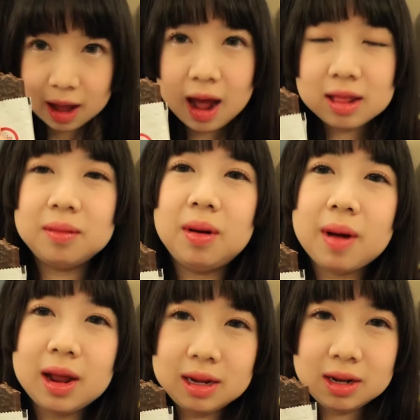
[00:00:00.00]
ค่ะสำหรับ
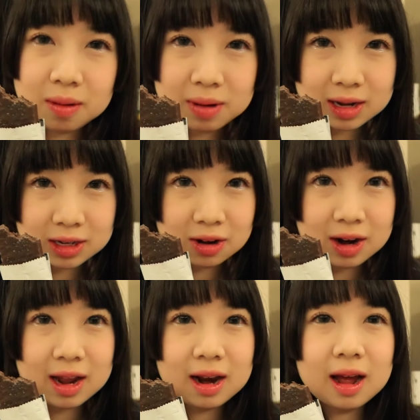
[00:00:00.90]
ใครที่ชอบทานช็อกโก
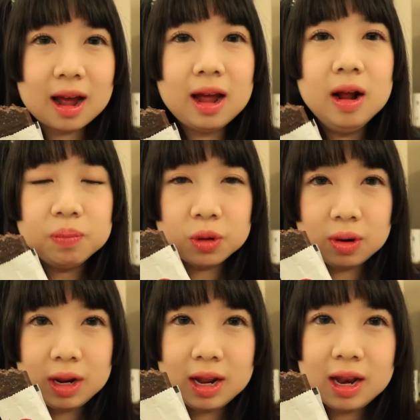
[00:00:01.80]
แลตนะคะ รส
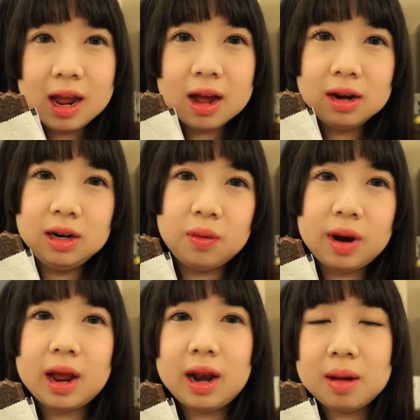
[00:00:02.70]
นี้เนี่ยก็ถือว่า
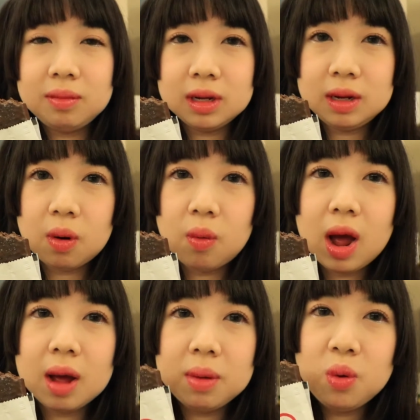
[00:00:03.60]
แนะนำเลยเพราะ
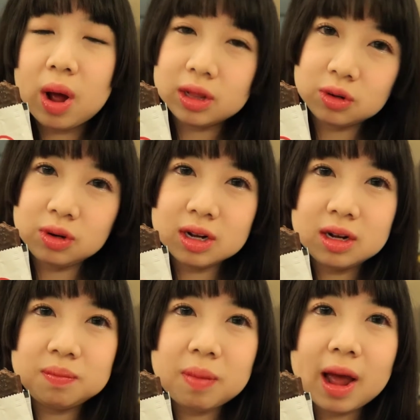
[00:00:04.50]
ว่าไม่หวานจนเกิ
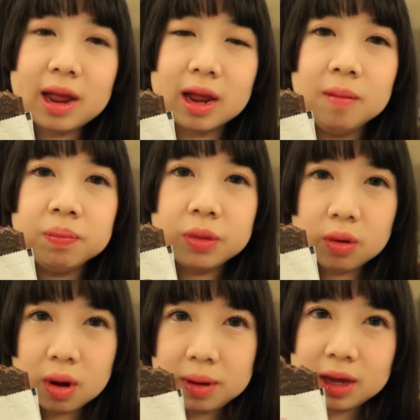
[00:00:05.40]
นไป แล้ว
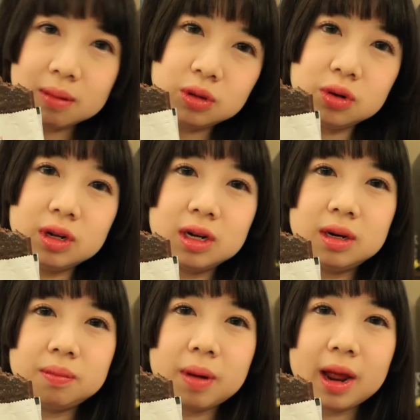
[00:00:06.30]
ก็ไม่เค็มจนเกิน
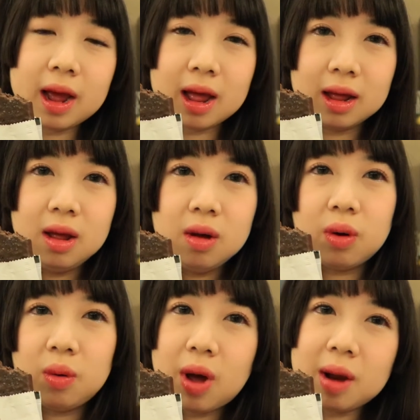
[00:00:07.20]
ไปค่ะ
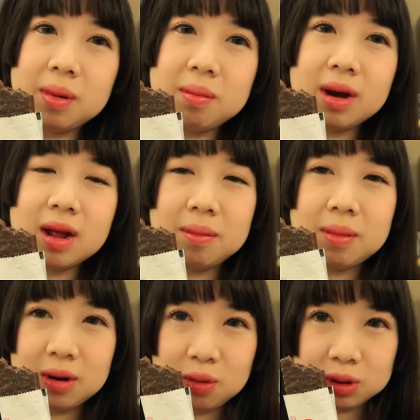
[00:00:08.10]
หวานๆมันๆกำ
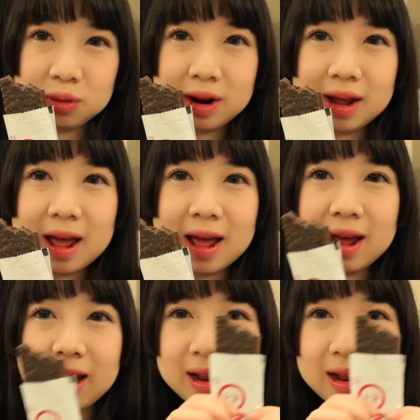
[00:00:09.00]
ลังลงตัวเลยค่ะ